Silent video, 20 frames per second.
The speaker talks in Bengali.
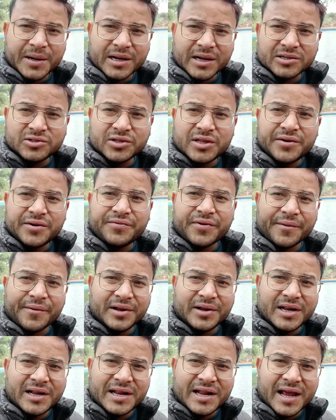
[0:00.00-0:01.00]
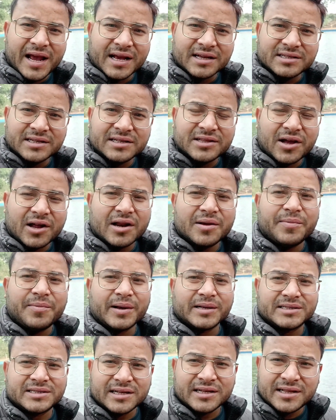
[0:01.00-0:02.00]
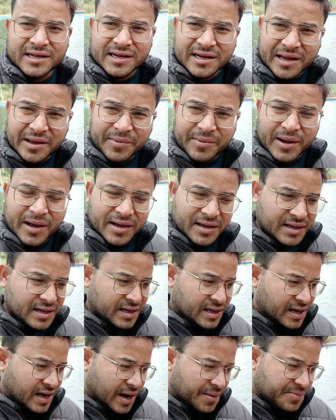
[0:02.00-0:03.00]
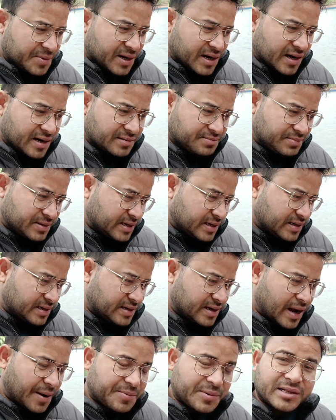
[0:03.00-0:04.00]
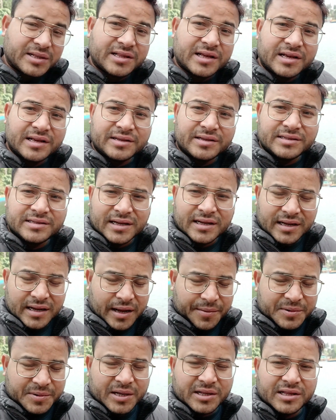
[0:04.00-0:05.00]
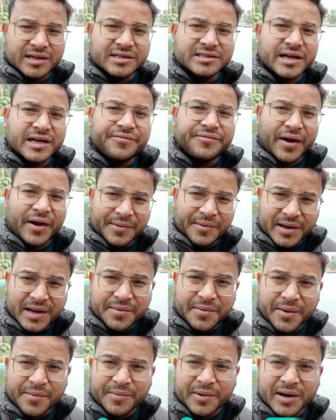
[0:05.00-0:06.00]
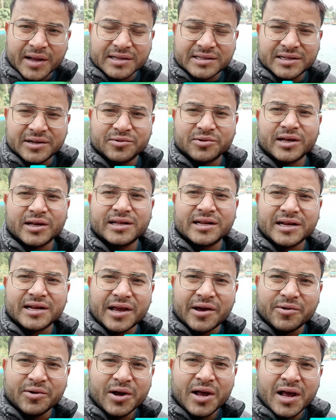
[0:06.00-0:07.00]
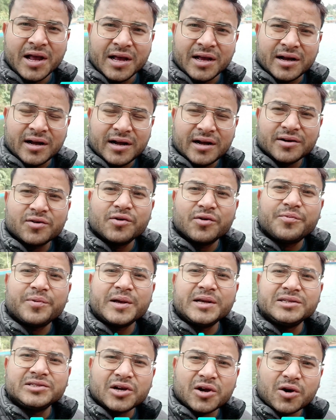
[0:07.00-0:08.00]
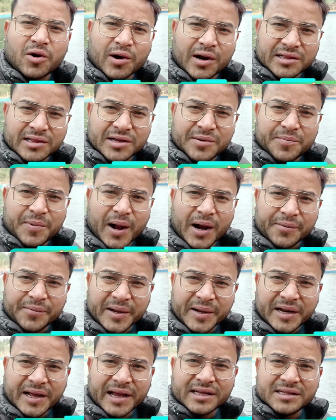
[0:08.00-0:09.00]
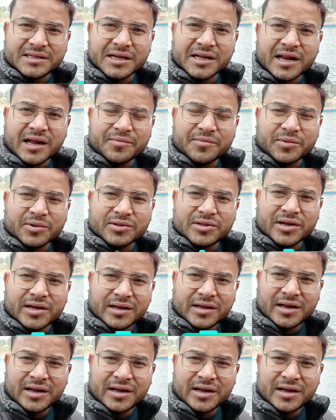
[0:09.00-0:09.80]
আপনারা যদি ফ্যামিলি নিয়ে আসেন তাহলে বাচ্চাদেরকে বা আপনারা আপনাদের যে আপনাদের যে ফ্যামিলি মেম্বার আছে ওনাদেরকেও খুব এনজয় করাতে পারবেন এই ঝিলের মধ্যে